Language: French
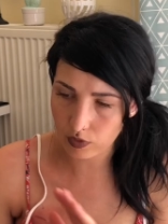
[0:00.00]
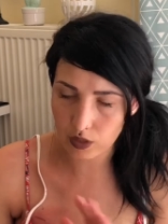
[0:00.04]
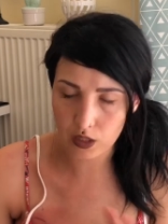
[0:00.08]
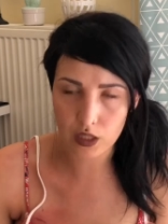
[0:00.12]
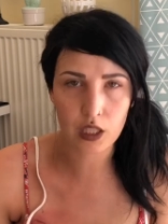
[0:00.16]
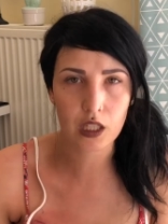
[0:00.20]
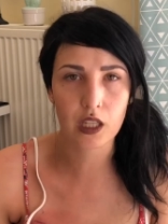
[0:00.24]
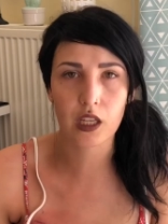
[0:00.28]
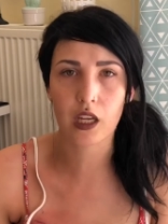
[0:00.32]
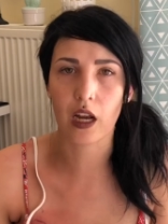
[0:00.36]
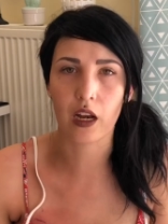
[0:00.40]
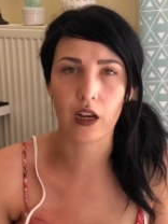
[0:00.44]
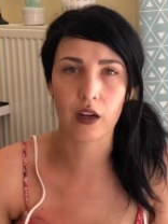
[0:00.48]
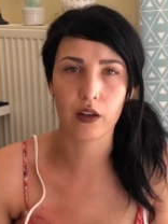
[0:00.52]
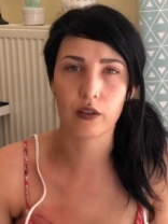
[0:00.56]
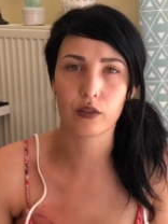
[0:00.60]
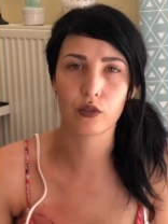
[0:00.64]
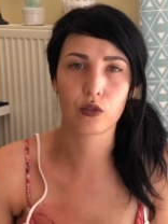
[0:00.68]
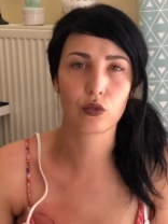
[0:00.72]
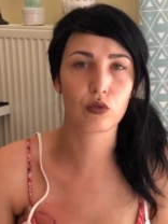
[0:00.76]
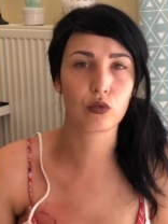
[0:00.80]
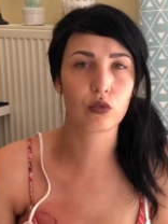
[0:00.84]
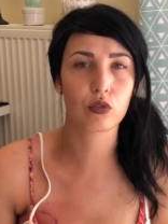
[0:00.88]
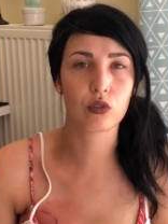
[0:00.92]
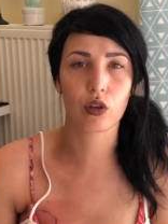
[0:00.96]
nickel.
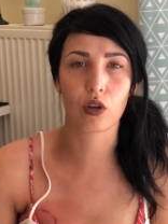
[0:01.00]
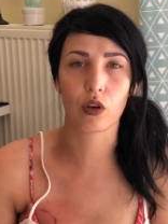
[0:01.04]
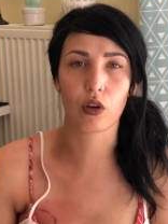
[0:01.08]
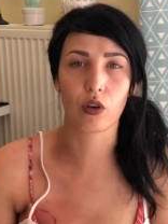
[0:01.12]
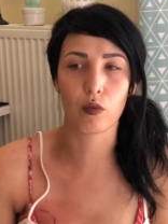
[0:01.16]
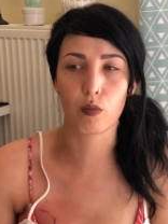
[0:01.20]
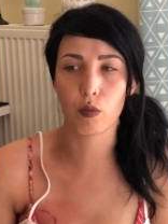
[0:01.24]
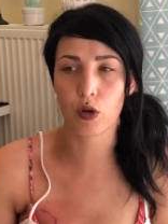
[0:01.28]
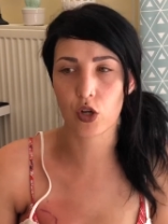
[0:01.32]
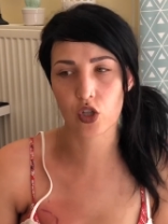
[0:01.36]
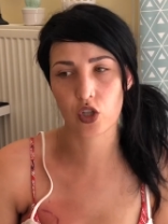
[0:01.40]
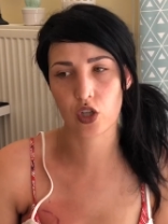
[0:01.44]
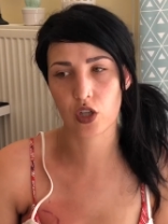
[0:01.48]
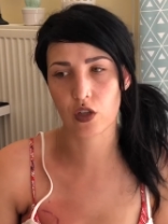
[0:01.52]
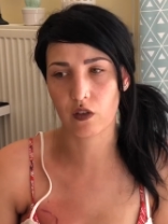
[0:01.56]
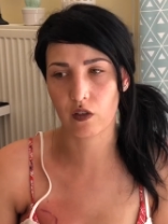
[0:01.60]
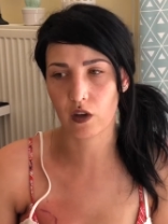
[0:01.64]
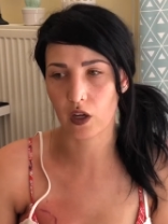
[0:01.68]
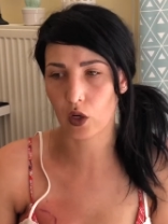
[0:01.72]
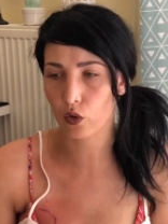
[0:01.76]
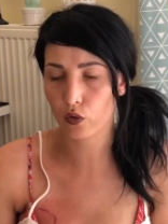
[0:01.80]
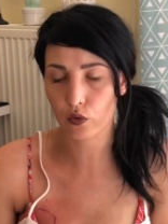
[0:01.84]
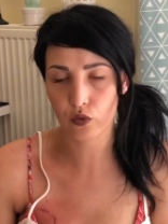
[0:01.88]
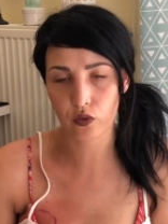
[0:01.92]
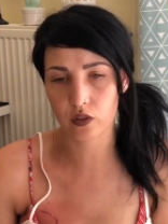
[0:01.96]
Donc euh, moi
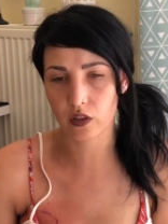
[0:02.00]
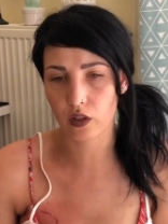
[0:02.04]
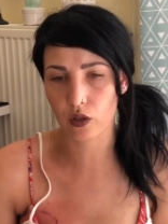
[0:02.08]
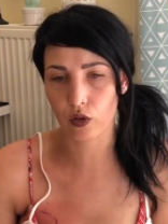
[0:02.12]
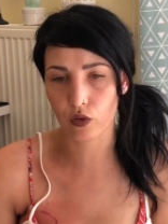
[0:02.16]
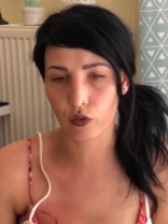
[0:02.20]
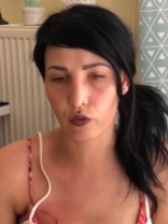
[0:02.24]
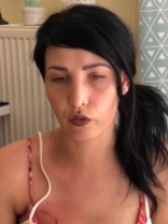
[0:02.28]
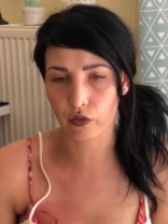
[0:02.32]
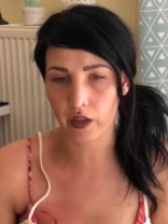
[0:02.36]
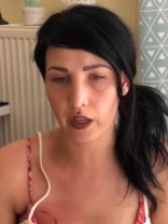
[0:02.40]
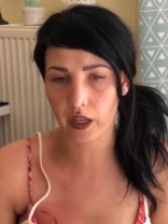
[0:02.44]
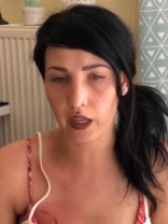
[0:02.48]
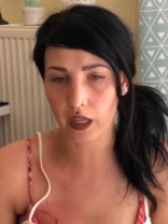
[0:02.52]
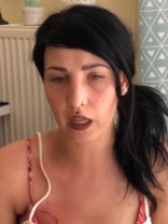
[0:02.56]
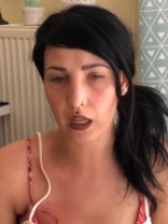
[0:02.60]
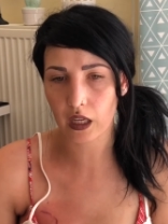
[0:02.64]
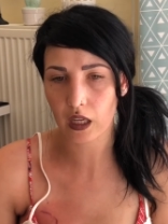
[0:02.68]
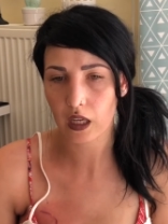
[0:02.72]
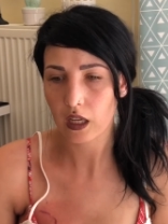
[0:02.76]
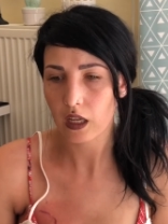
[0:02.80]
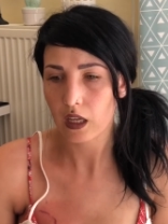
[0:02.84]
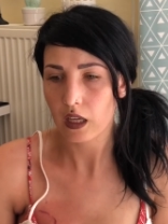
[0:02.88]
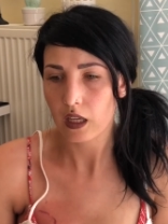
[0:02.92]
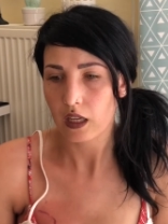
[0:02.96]
j'avais refusé de le faire
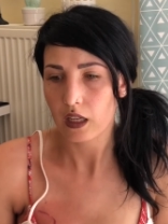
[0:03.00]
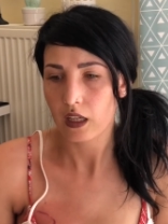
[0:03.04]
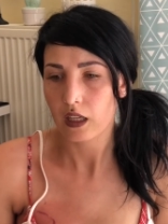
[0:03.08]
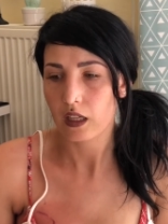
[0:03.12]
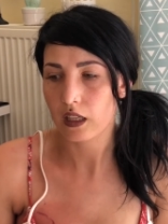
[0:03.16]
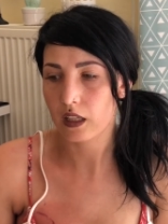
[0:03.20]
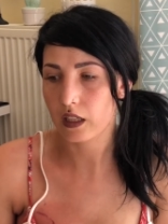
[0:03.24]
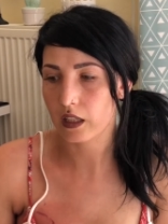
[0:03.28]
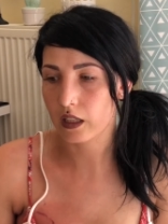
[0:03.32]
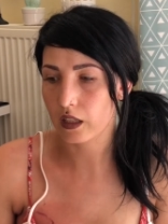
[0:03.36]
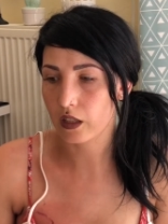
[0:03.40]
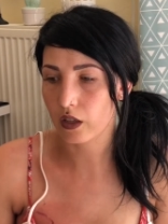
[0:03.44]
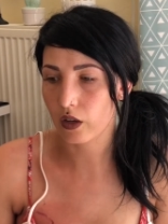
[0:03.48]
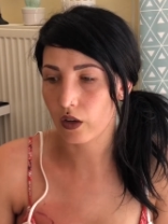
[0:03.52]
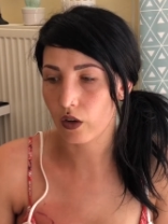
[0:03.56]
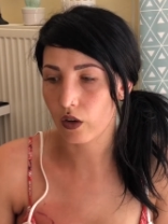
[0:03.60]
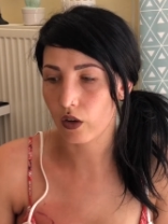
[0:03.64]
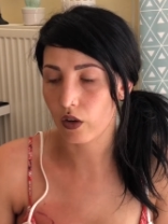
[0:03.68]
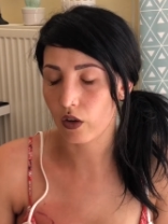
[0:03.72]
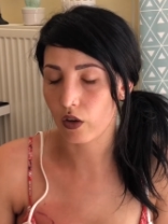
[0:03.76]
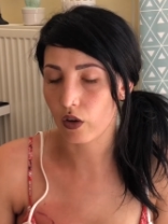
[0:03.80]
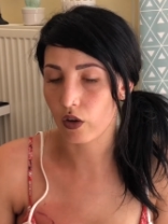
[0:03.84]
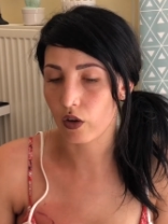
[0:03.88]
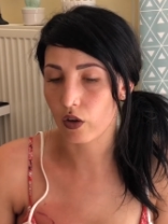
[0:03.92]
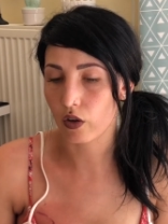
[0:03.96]

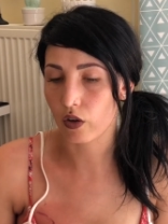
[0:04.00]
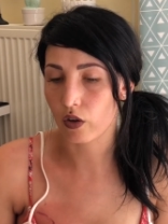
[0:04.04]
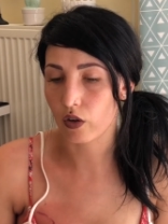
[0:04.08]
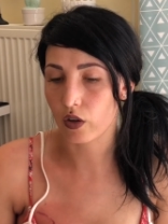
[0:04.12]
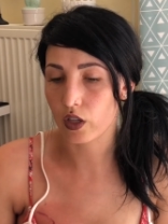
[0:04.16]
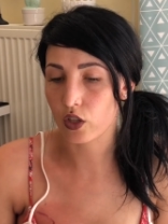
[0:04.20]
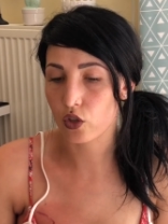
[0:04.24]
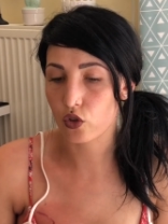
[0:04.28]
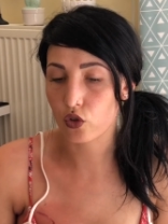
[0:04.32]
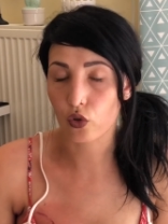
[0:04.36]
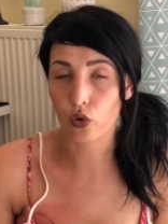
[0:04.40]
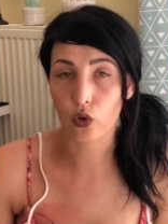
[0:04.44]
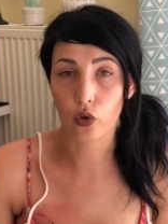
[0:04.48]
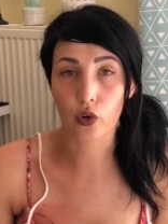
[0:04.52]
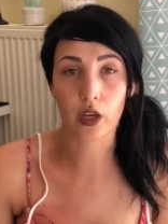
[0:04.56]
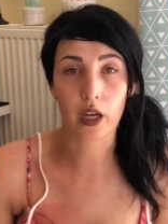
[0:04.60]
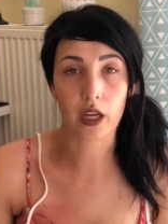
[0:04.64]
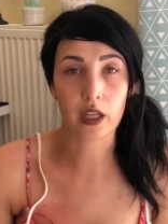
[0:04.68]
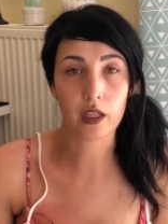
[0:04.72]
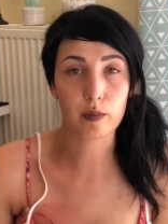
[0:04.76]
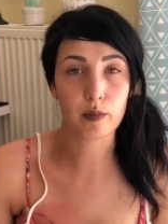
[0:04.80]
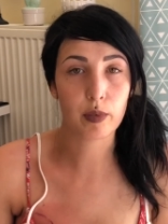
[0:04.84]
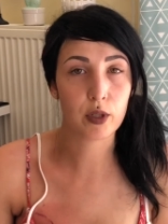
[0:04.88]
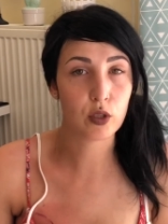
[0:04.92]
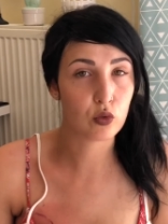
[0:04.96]
euh, et, je le
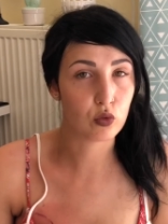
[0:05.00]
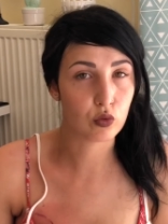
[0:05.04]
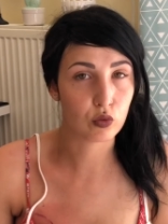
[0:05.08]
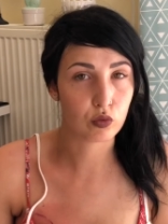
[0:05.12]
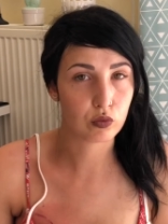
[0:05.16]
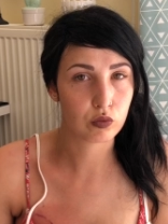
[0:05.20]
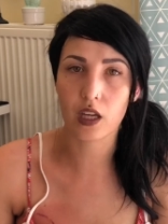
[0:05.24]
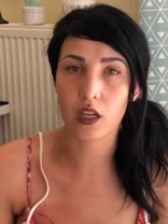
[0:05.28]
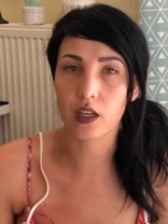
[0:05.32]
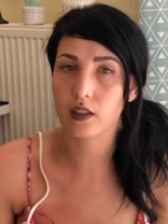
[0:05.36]
regrette pas du tout.